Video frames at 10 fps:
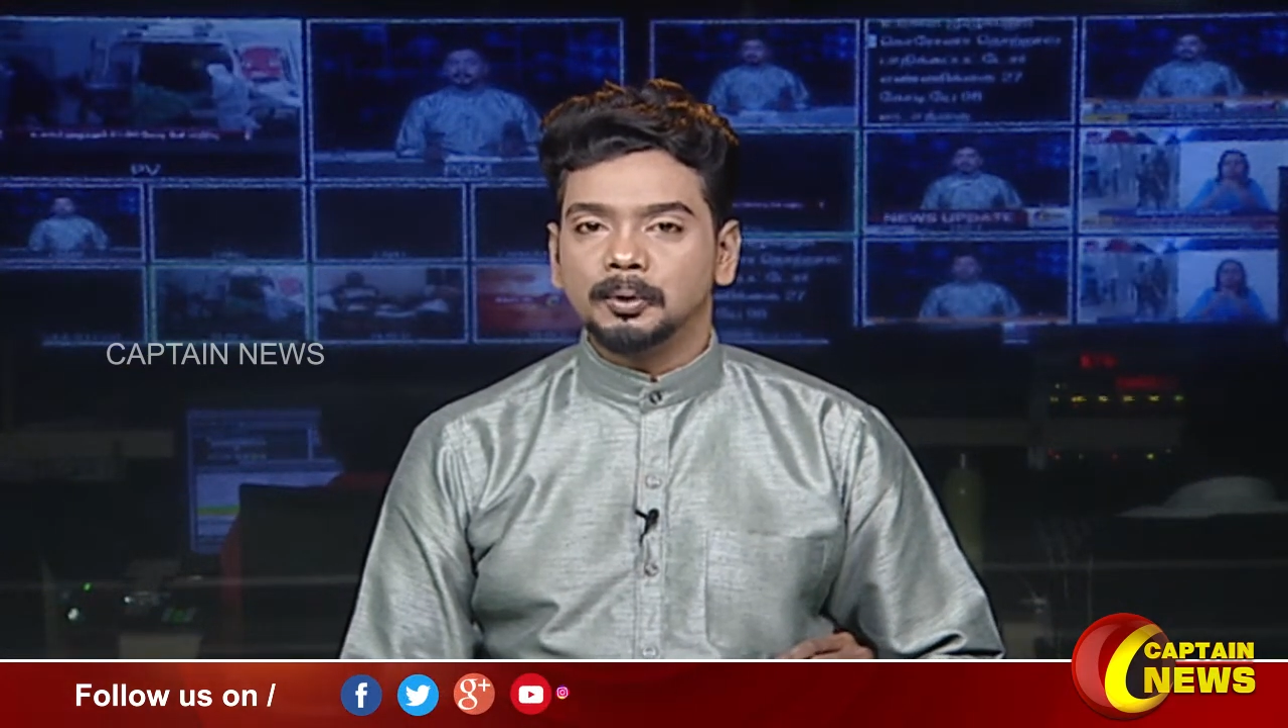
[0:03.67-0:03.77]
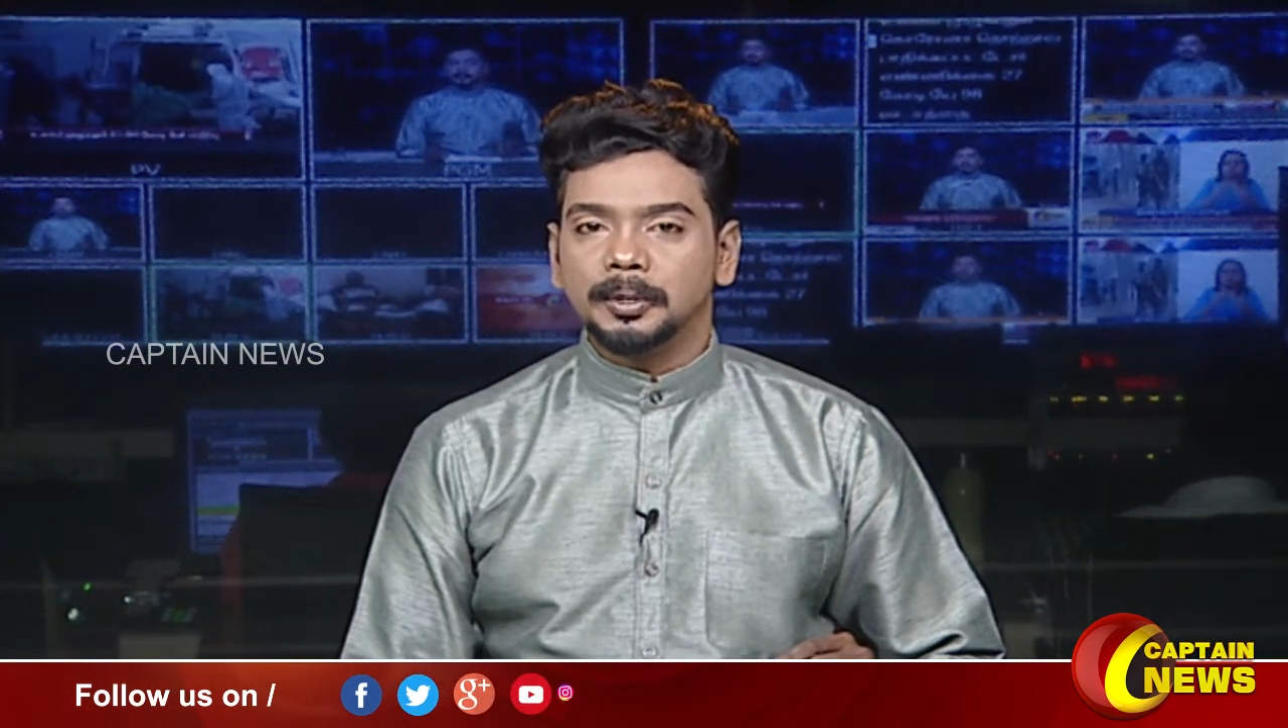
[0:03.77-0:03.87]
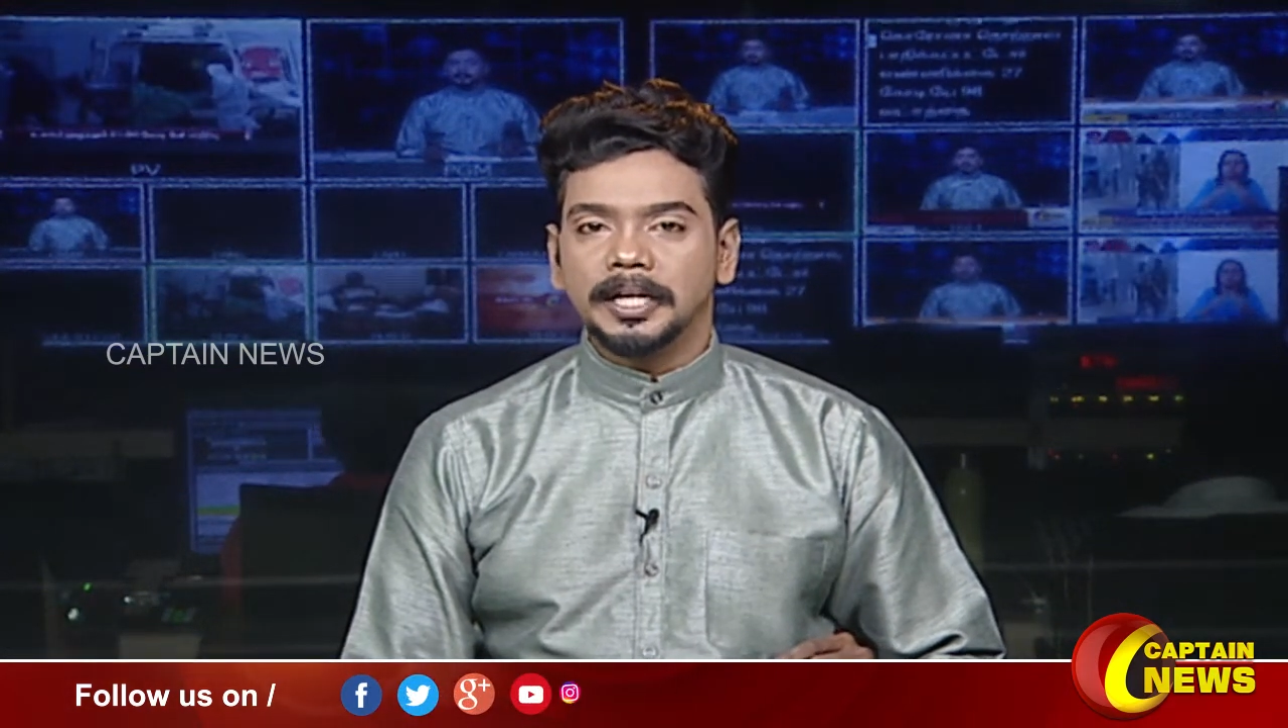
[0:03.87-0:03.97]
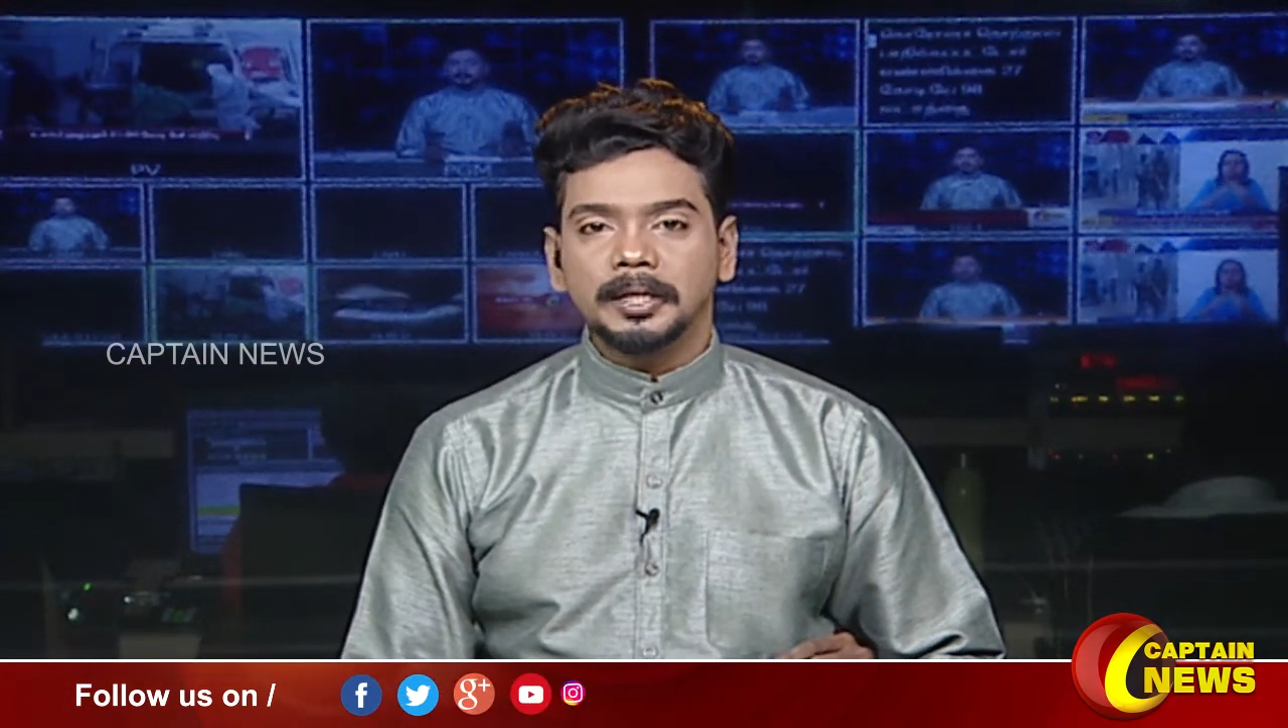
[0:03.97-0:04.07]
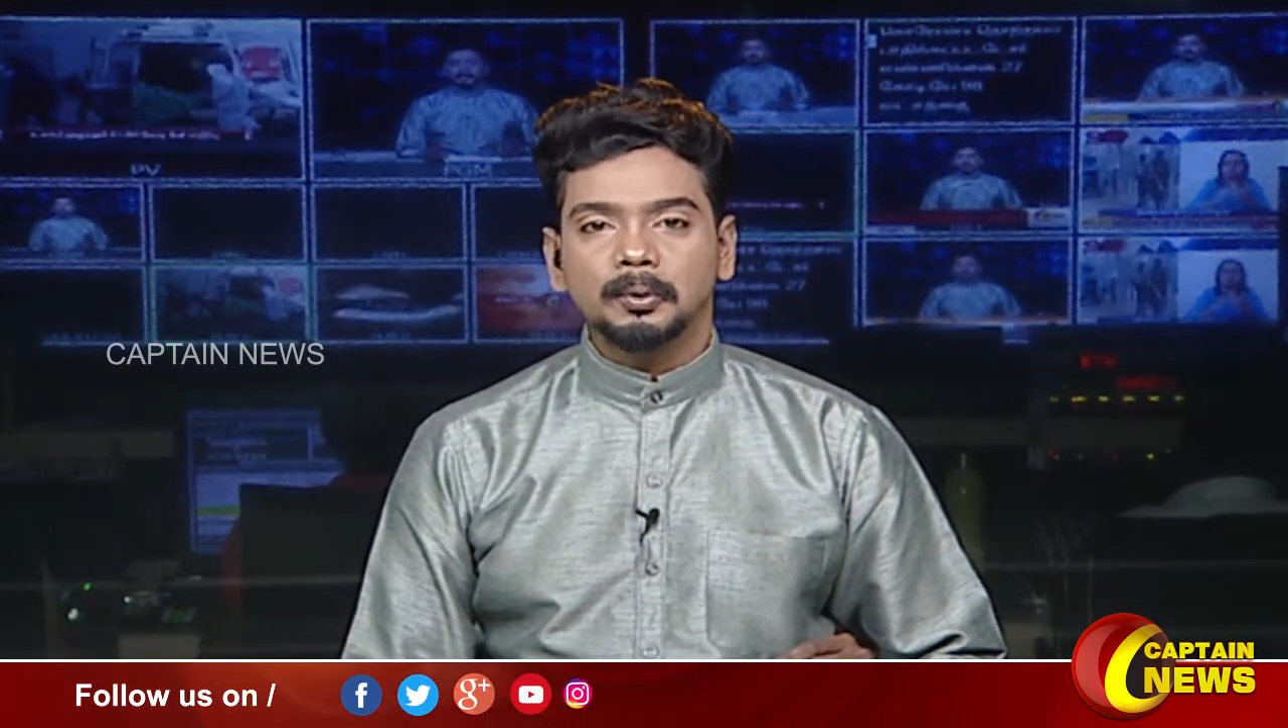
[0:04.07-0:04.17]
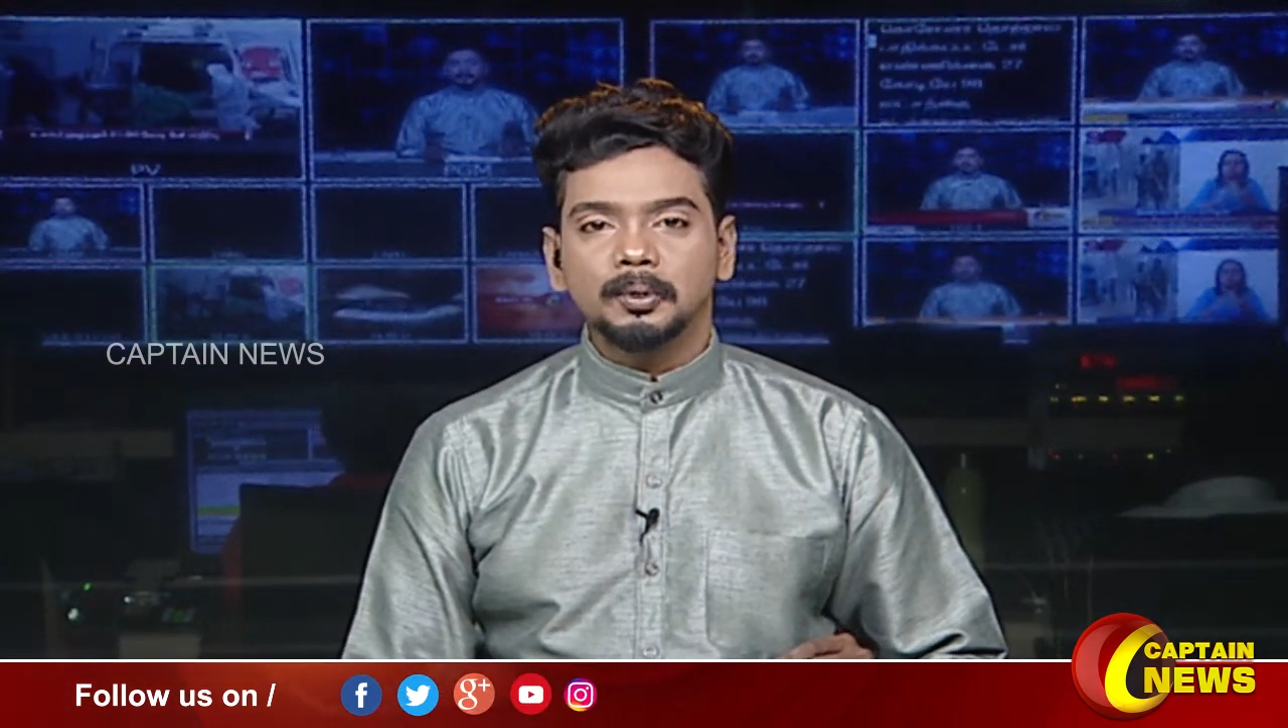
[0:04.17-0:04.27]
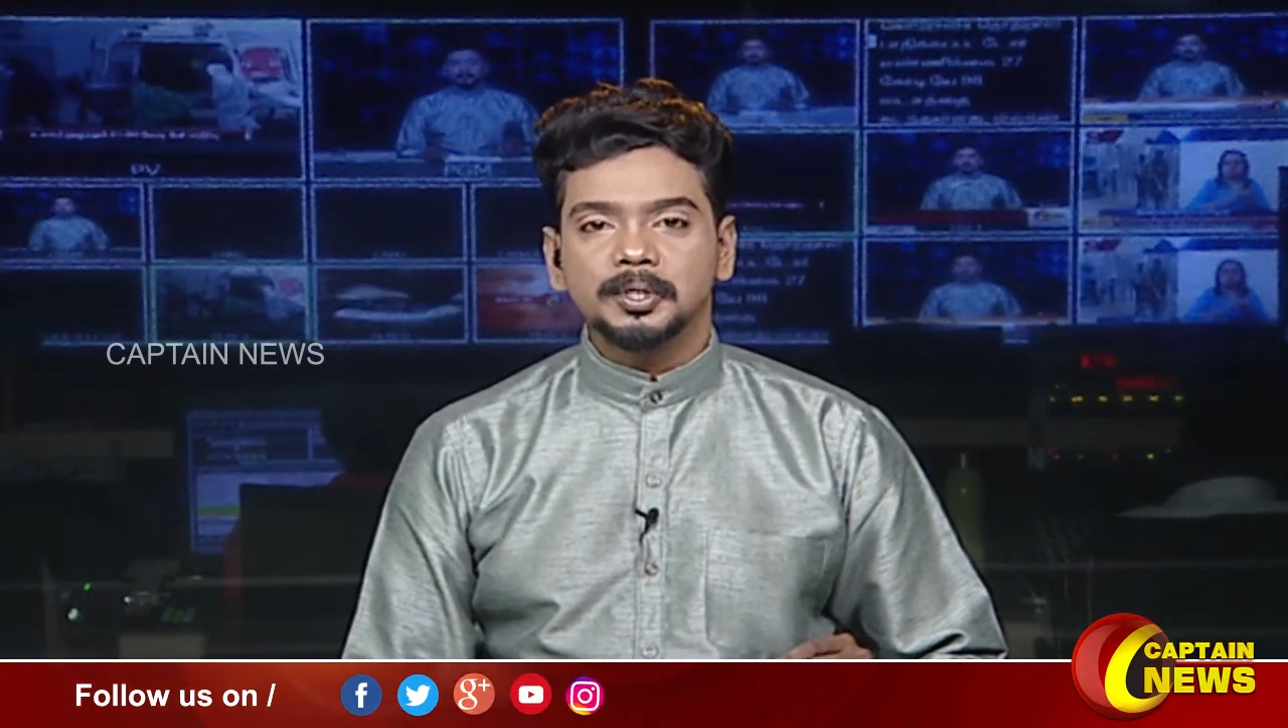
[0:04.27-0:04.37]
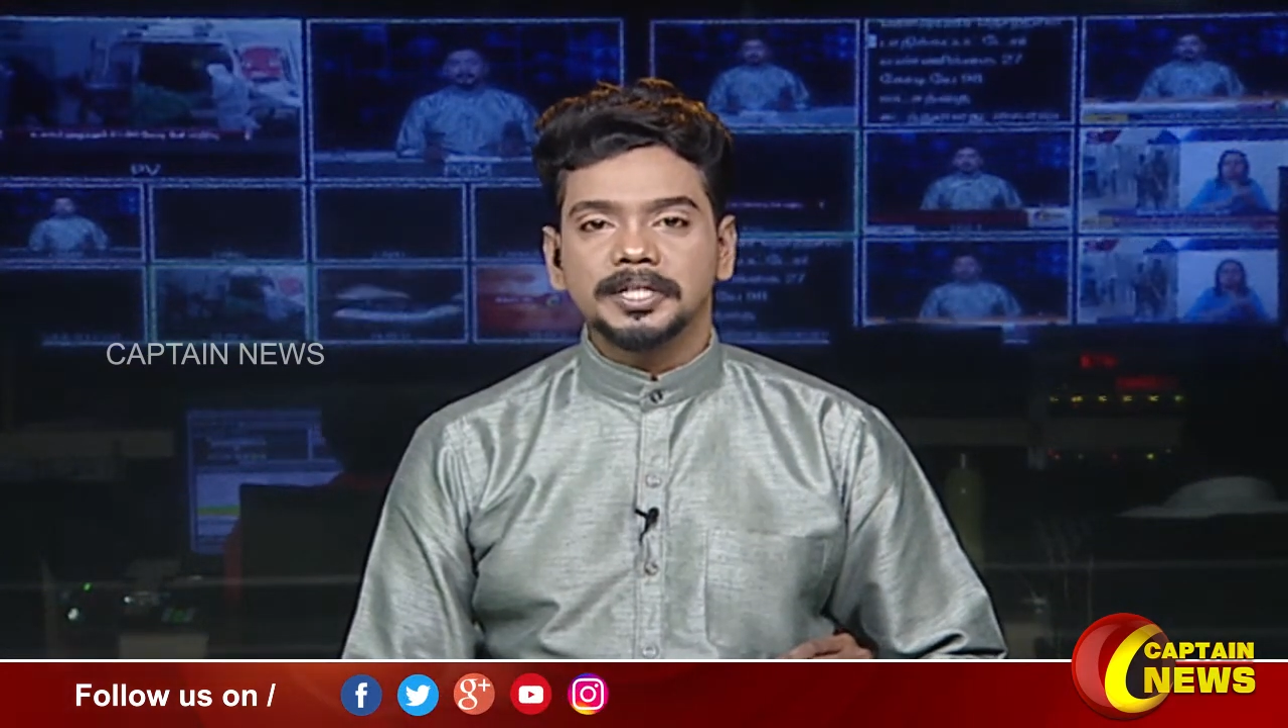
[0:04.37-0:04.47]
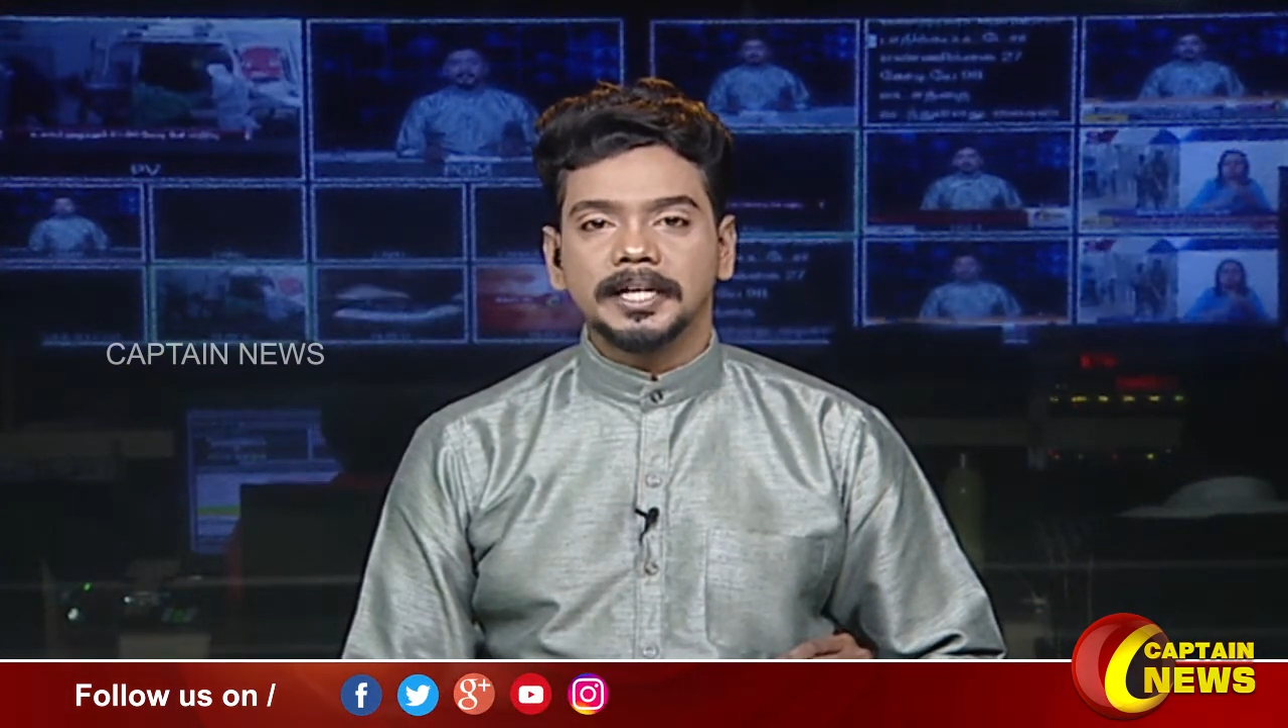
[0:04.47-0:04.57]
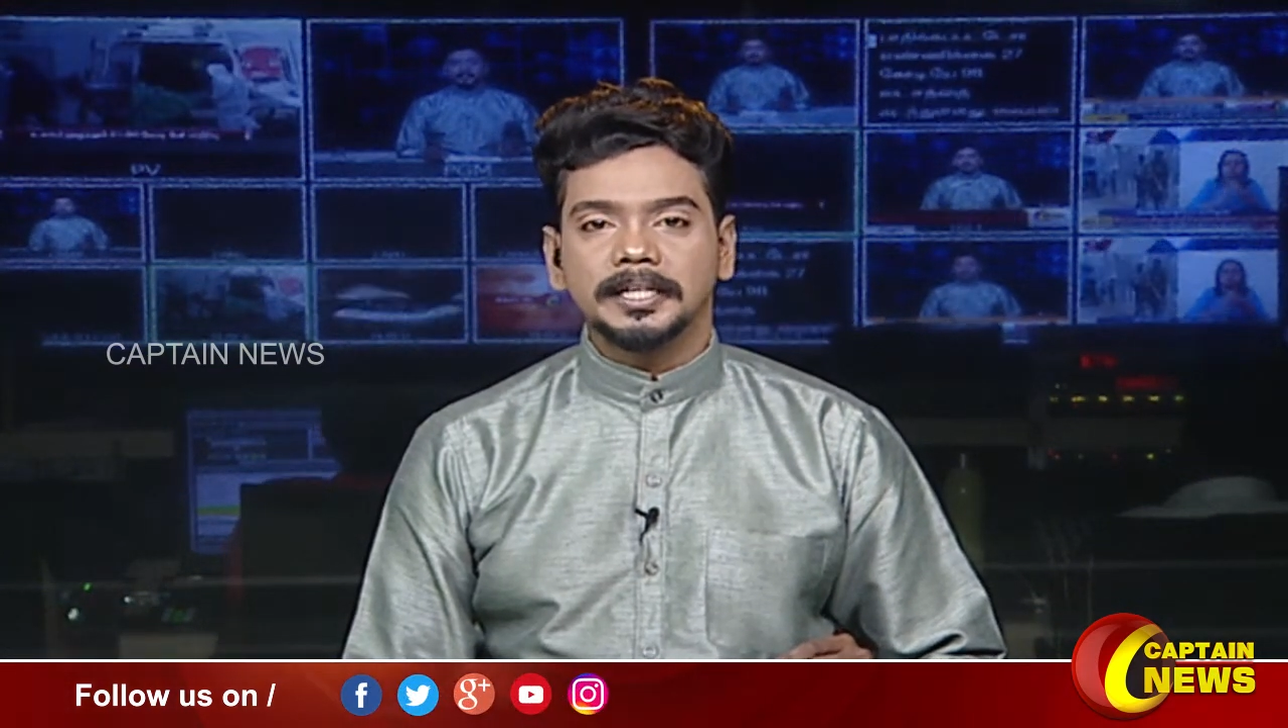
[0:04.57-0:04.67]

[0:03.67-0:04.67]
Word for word: கோடியே தொன்னூற்றி